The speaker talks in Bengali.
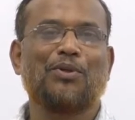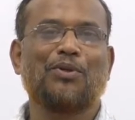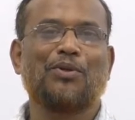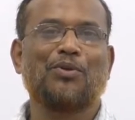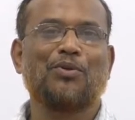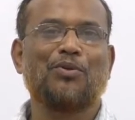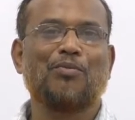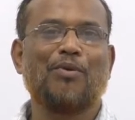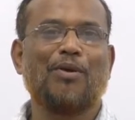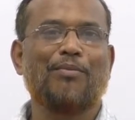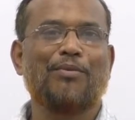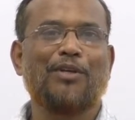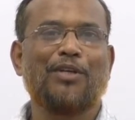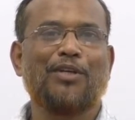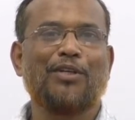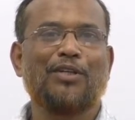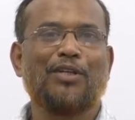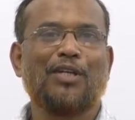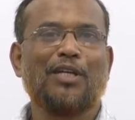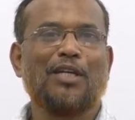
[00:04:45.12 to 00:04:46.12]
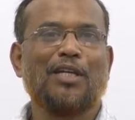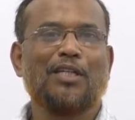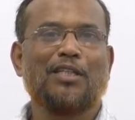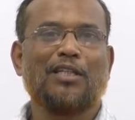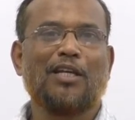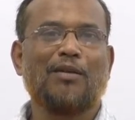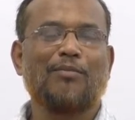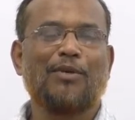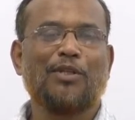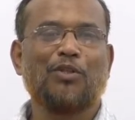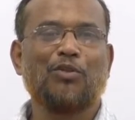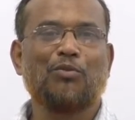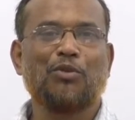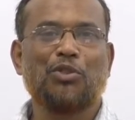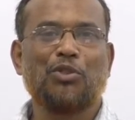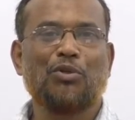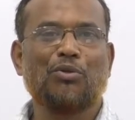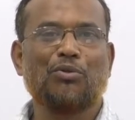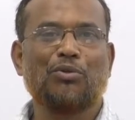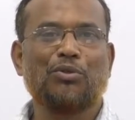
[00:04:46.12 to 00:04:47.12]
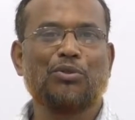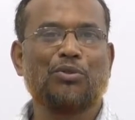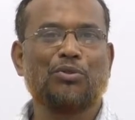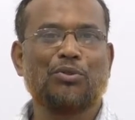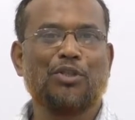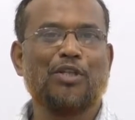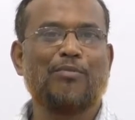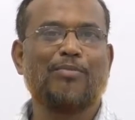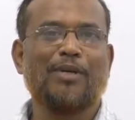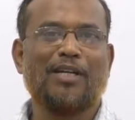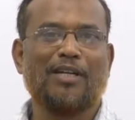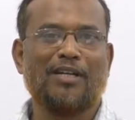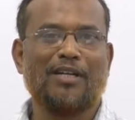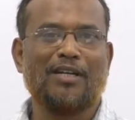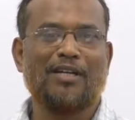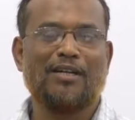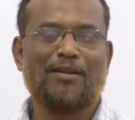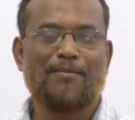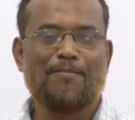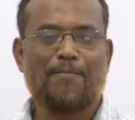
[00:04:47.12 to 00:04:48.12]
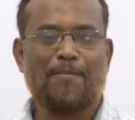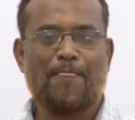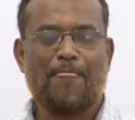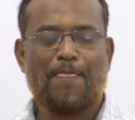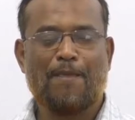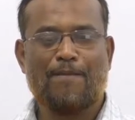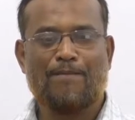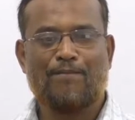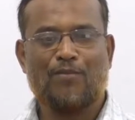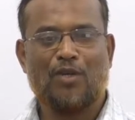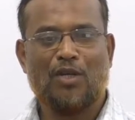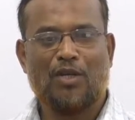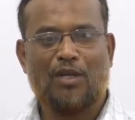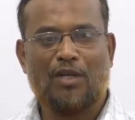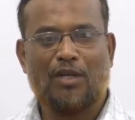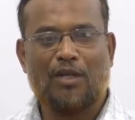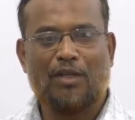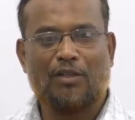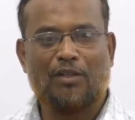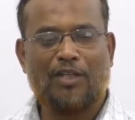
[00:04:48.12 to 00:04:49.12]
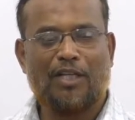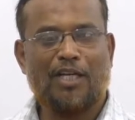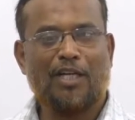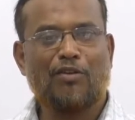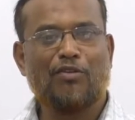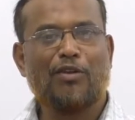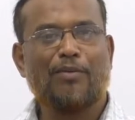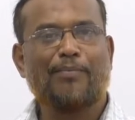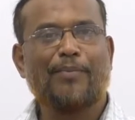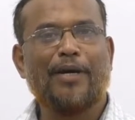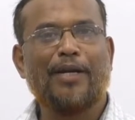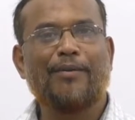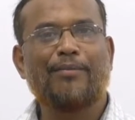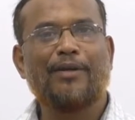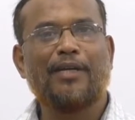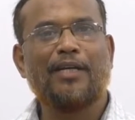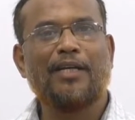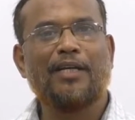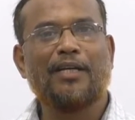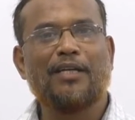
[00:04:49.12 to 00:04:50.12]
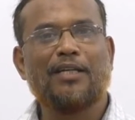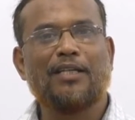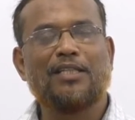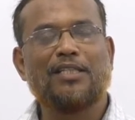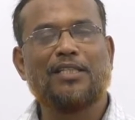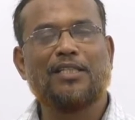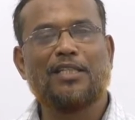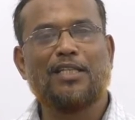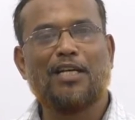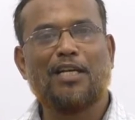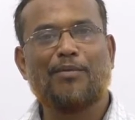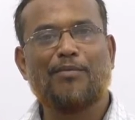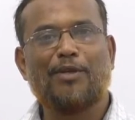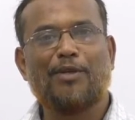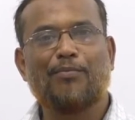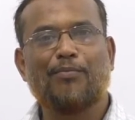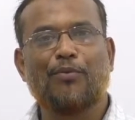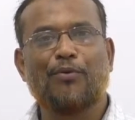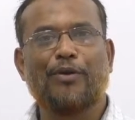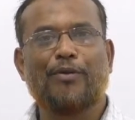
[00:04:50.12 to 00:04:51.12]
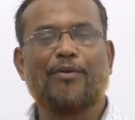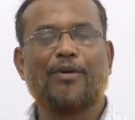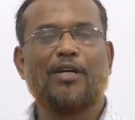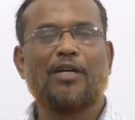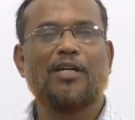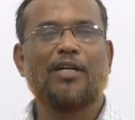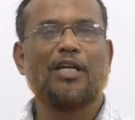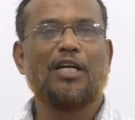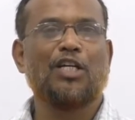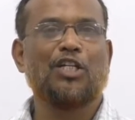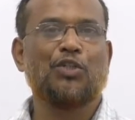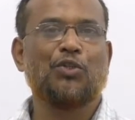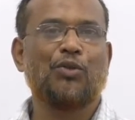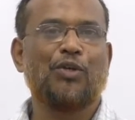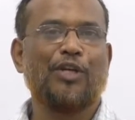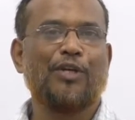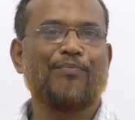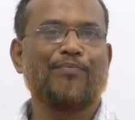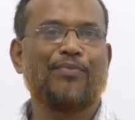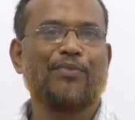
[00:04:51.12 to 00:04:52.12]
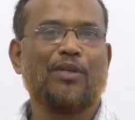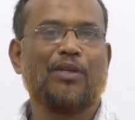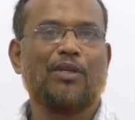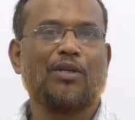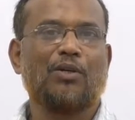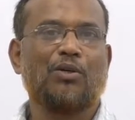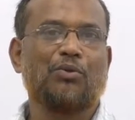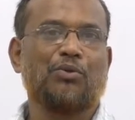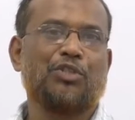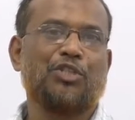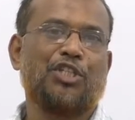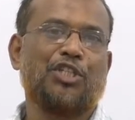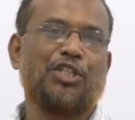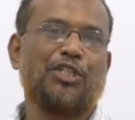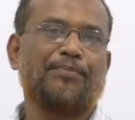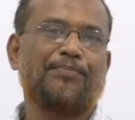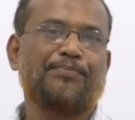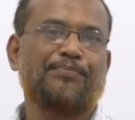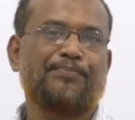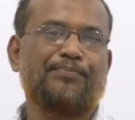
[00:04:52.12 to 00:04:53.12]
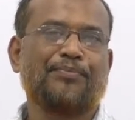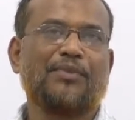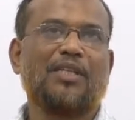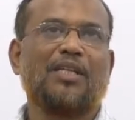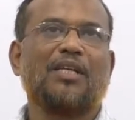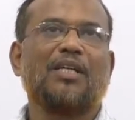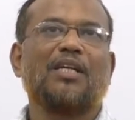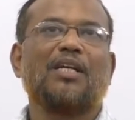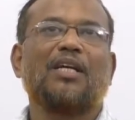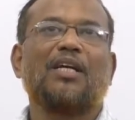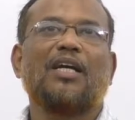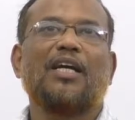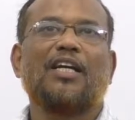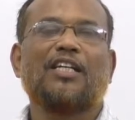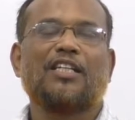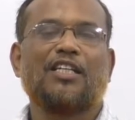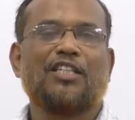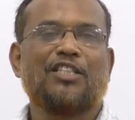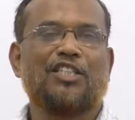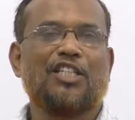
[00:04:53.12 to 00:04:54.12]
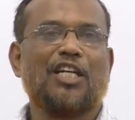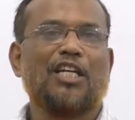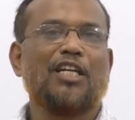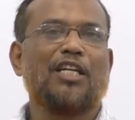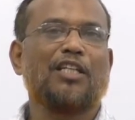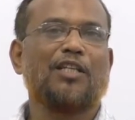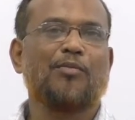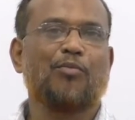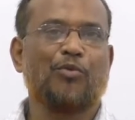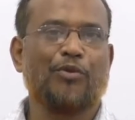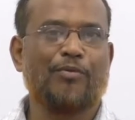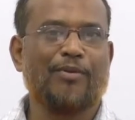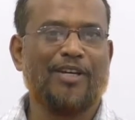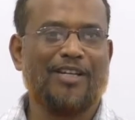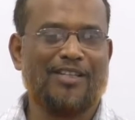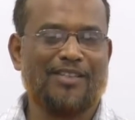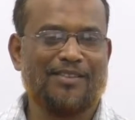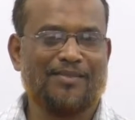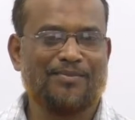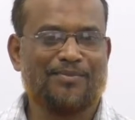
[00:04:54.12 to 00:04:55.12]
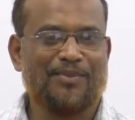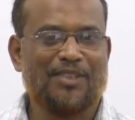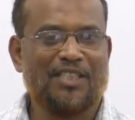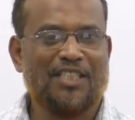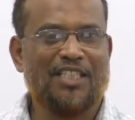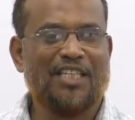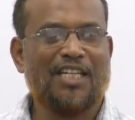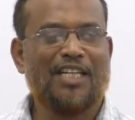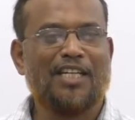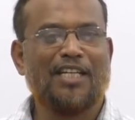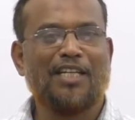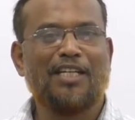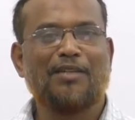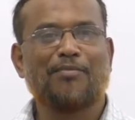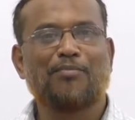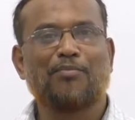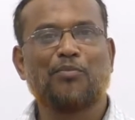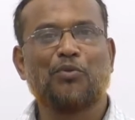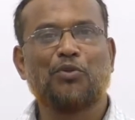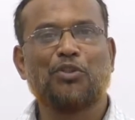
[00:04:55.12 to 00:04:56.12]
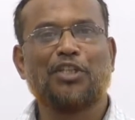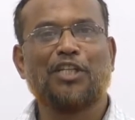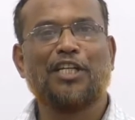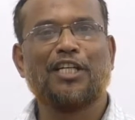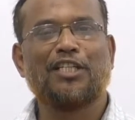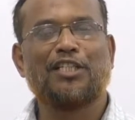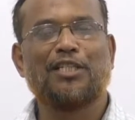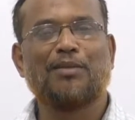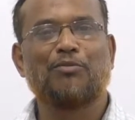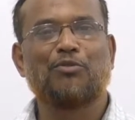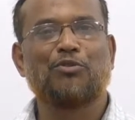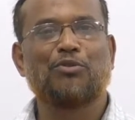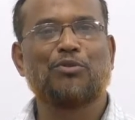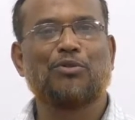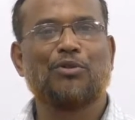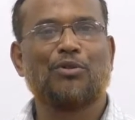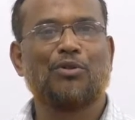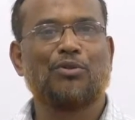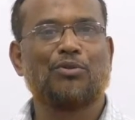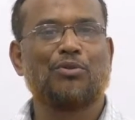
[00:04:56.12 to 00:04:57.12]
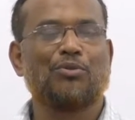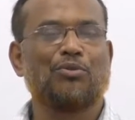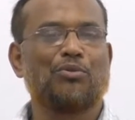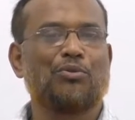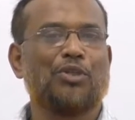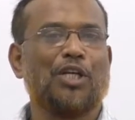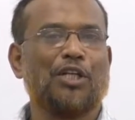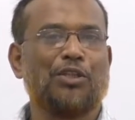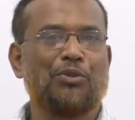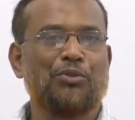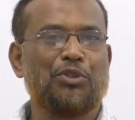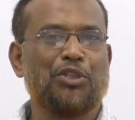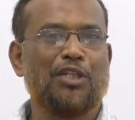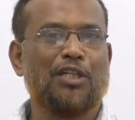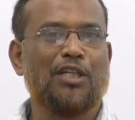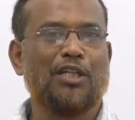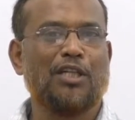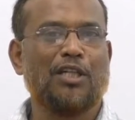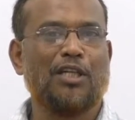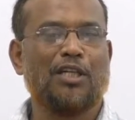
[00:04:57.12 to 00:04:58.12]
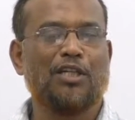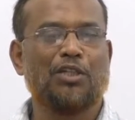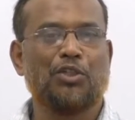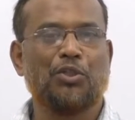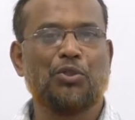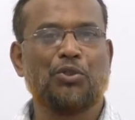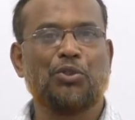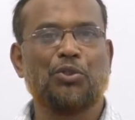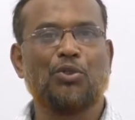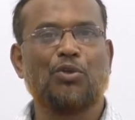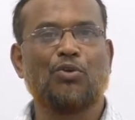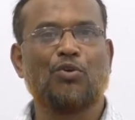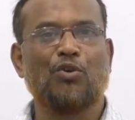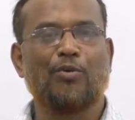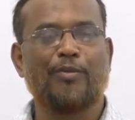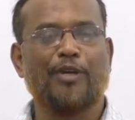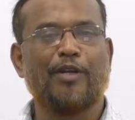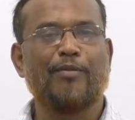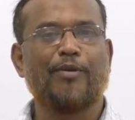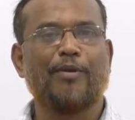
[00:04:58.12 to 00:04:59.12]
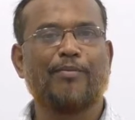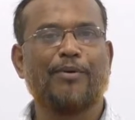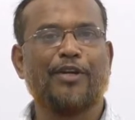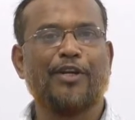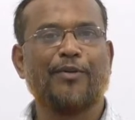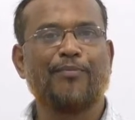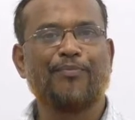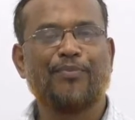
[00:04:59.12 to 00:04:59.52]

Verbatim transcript: কোনোভাবেই তার মাধ্যমে সংগঠিত হতেই পারে না তো এই কারণে পারিবারিক ইসলামী পরিবার আসলে হচ্ছে একটা জান্নাতি পরিবার সেখানে প্রত্যেকে যেমন অত্যন্ত দায়িত্বশীল তা কর্মের ব্যাপারে